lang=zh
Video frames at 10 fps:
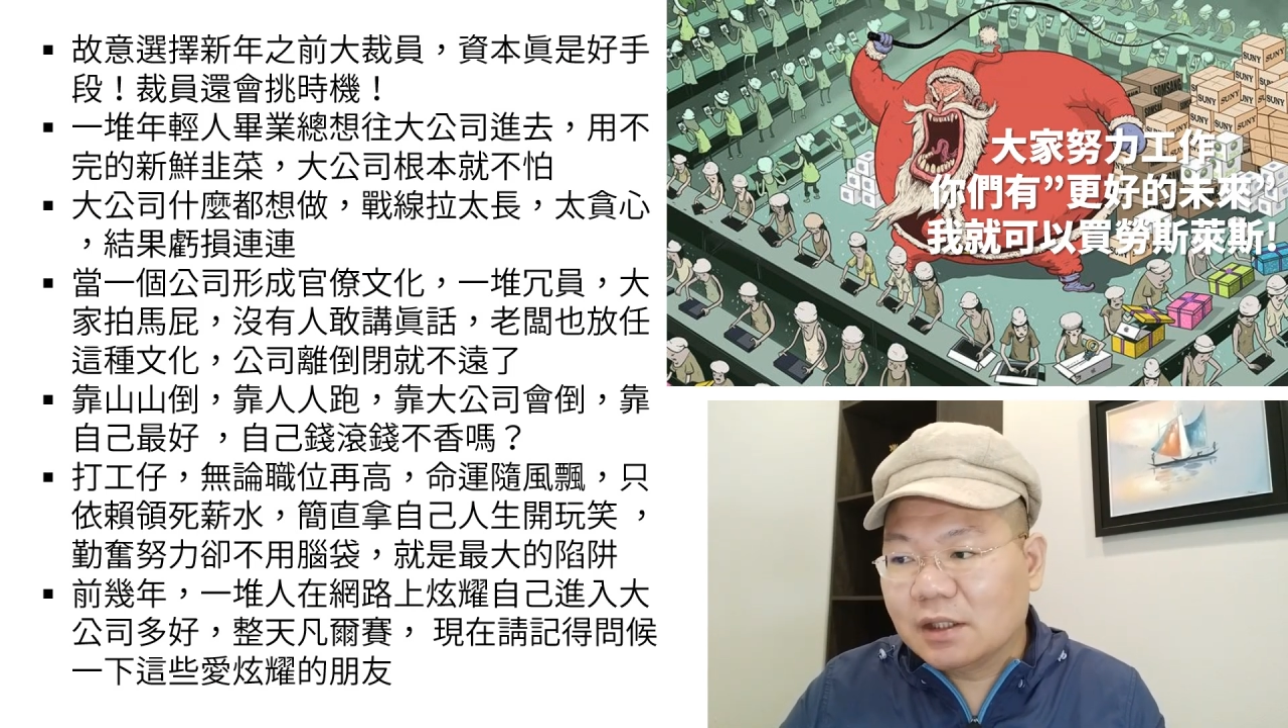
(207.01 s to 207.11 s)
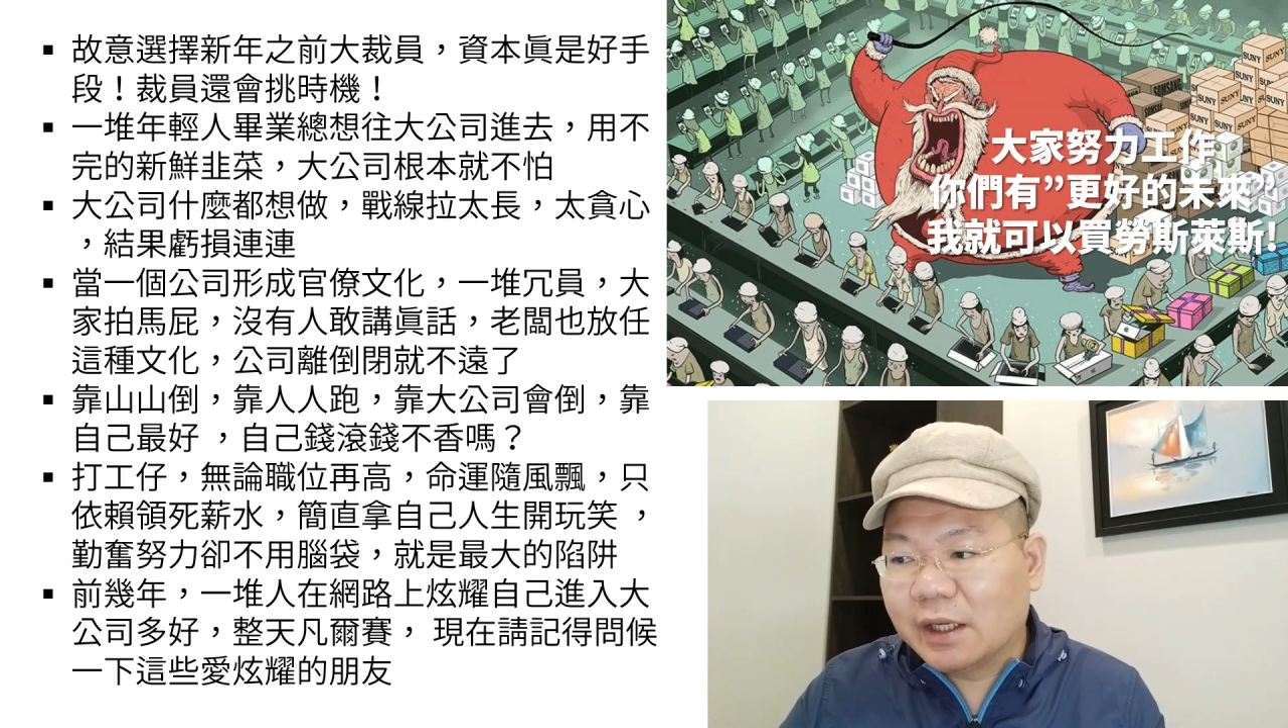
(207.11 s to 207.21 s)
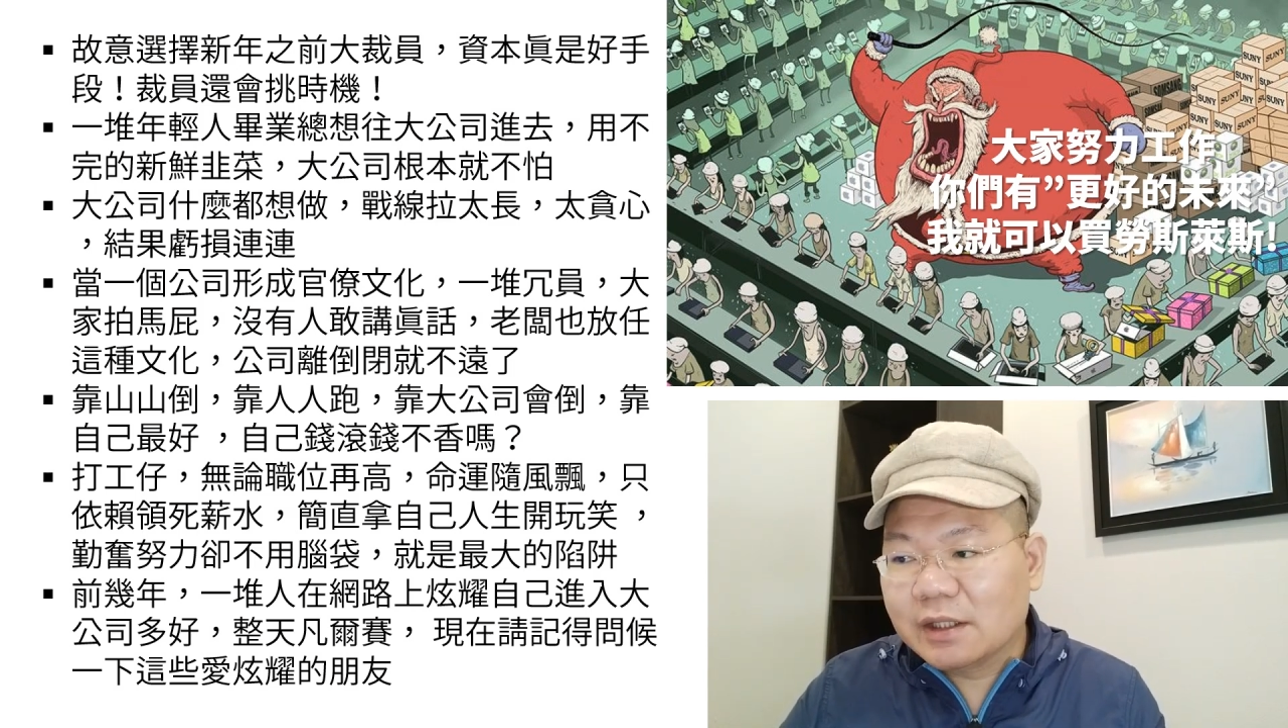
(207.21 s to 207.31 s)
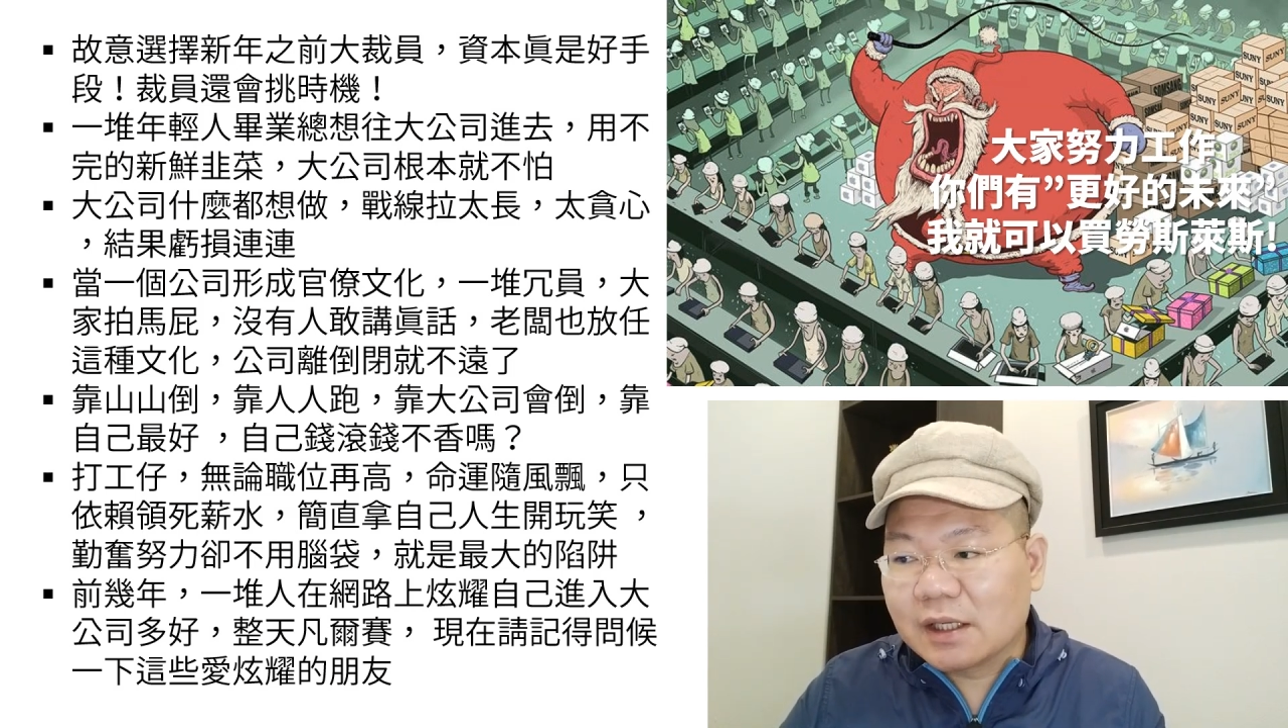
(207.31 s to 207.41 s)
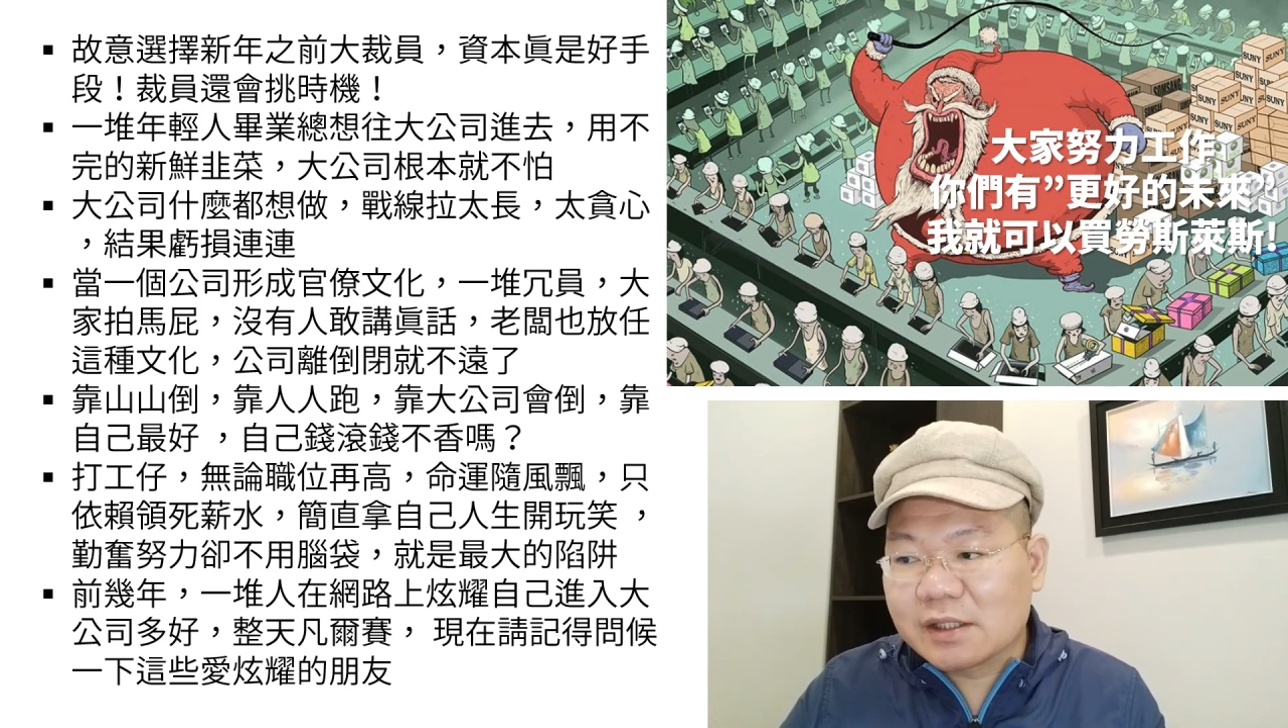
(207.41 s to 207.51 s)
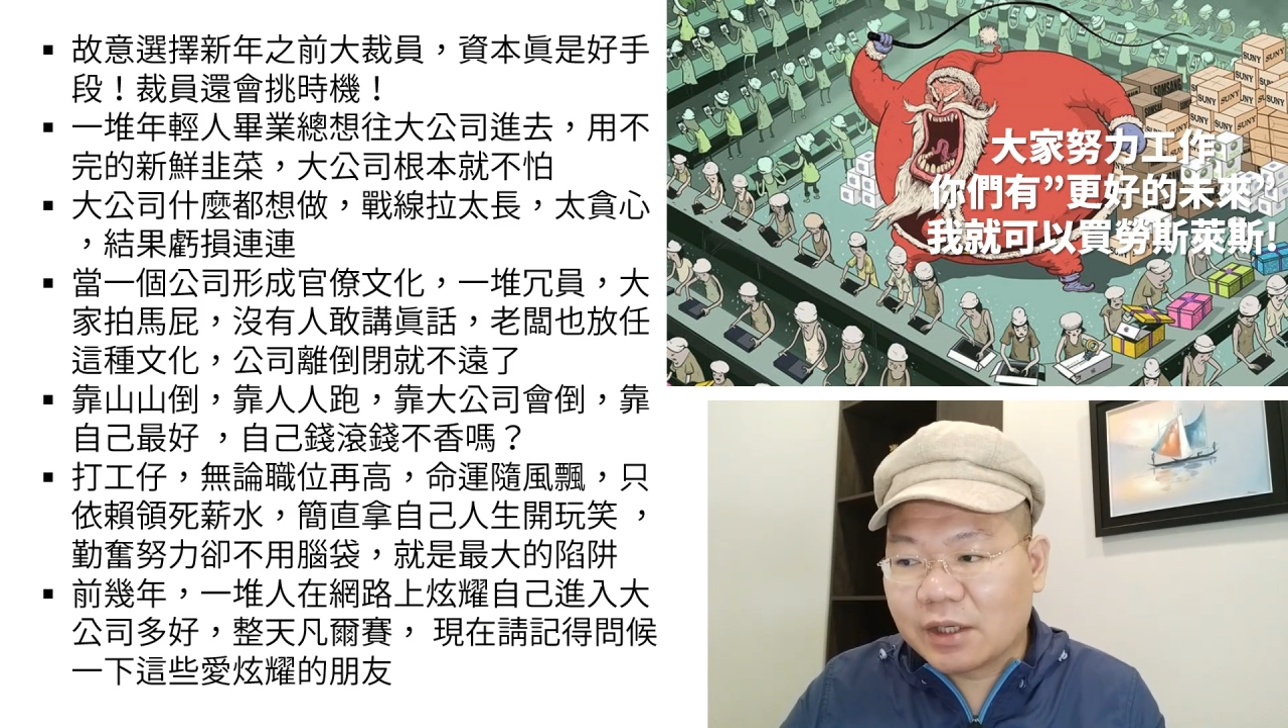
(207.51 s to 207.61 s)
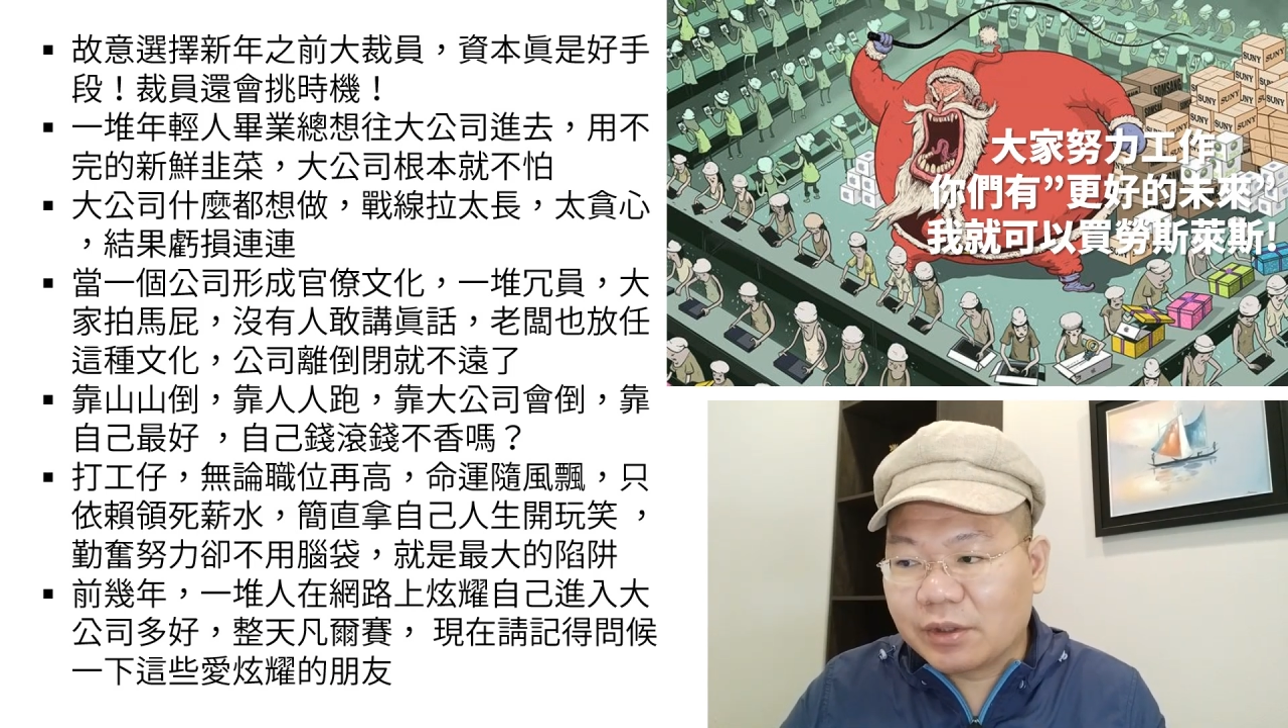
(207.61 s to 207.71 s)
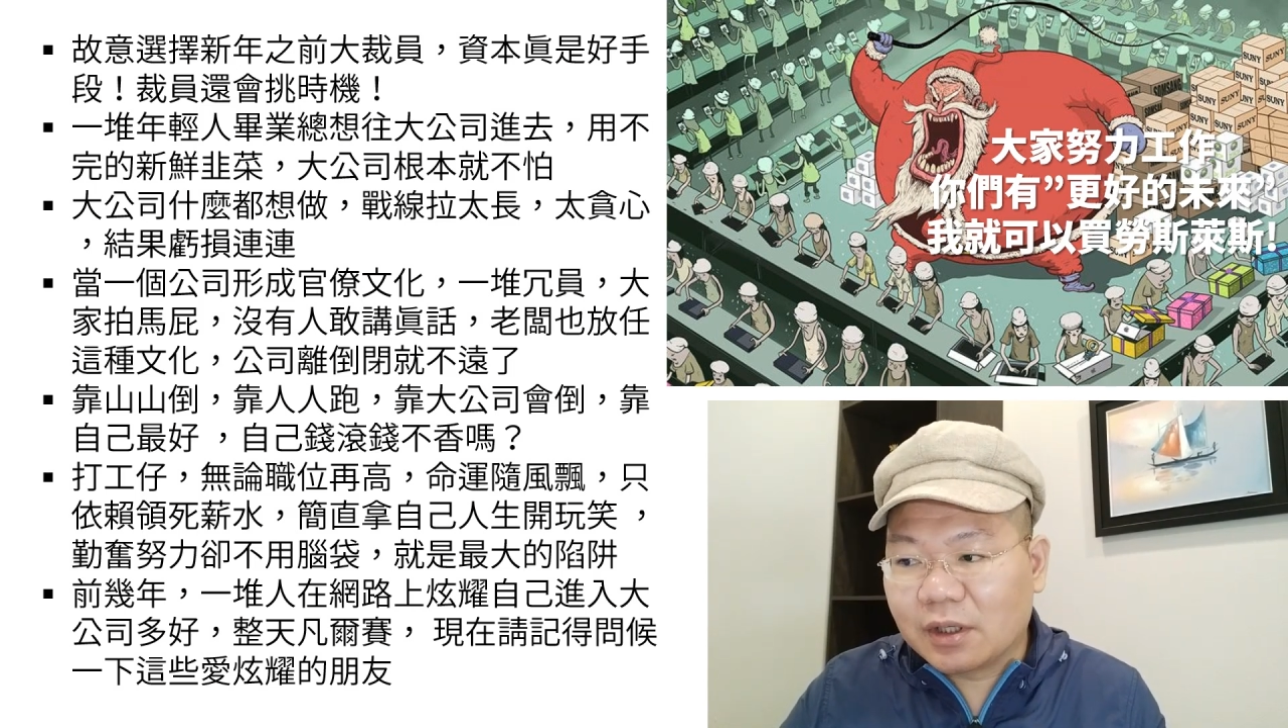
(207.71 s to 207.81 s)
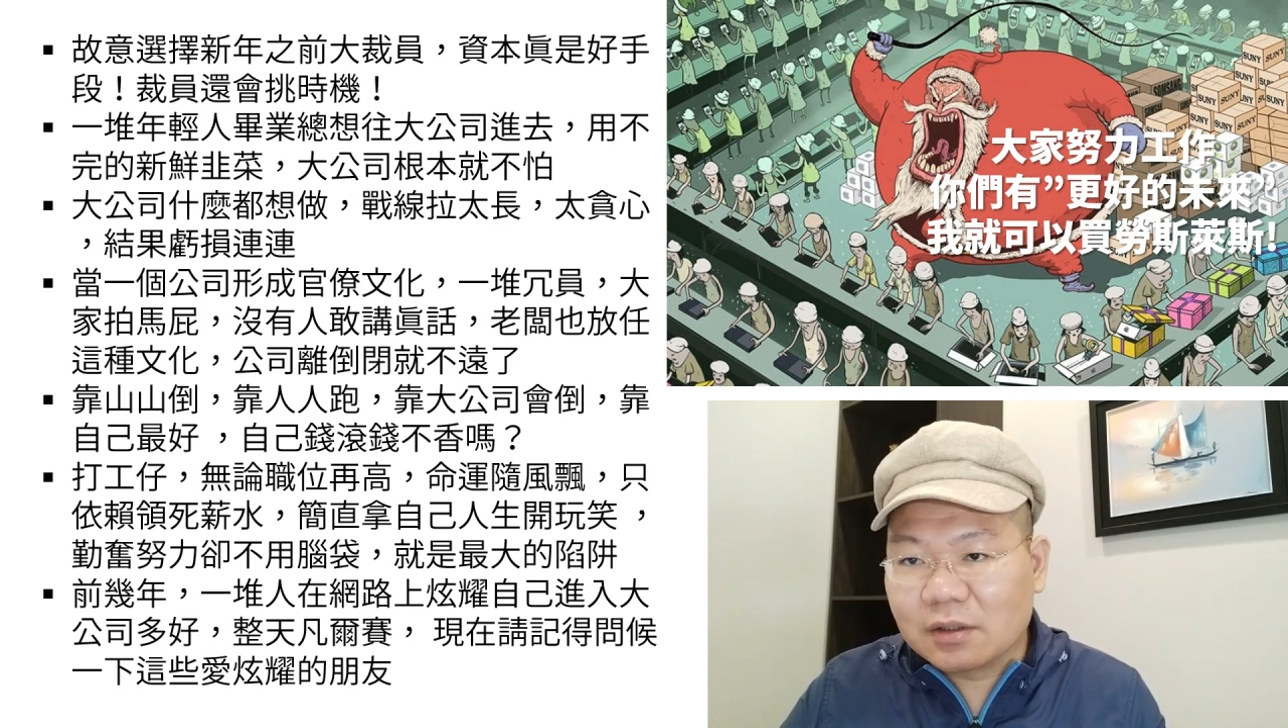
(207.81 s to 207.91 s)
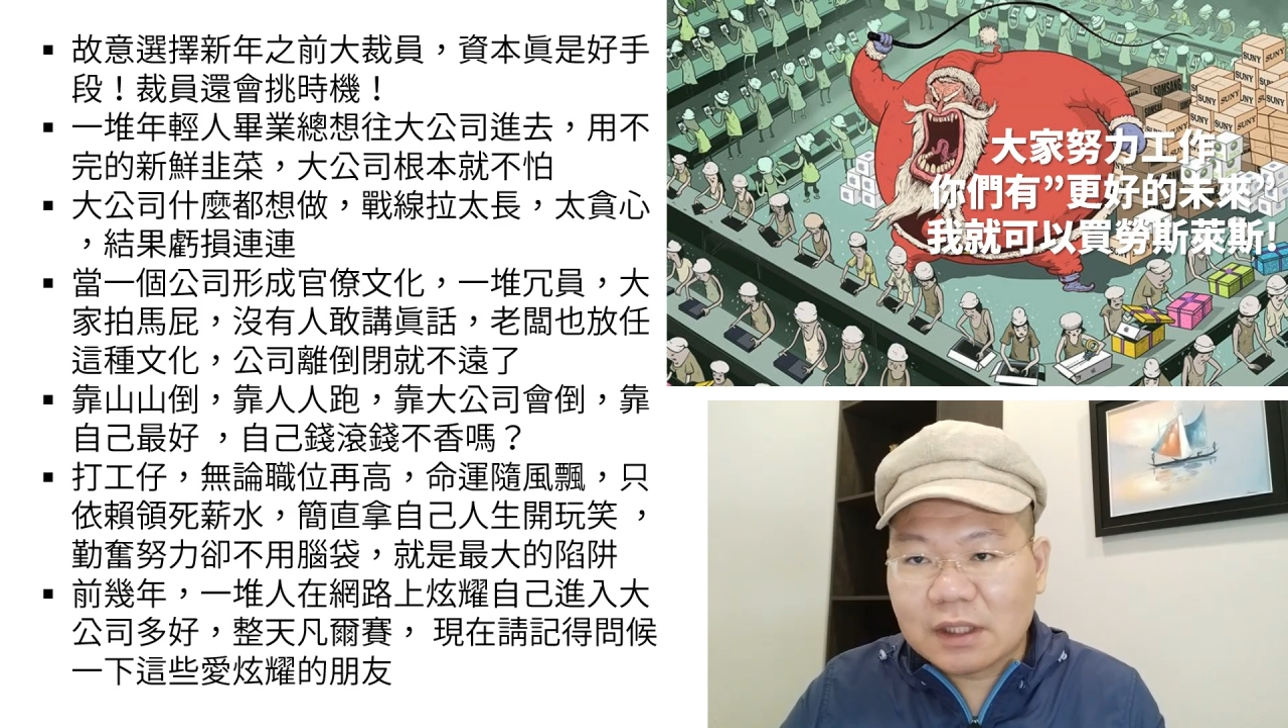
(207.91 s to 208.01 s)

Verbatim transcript: 来大裁员啊，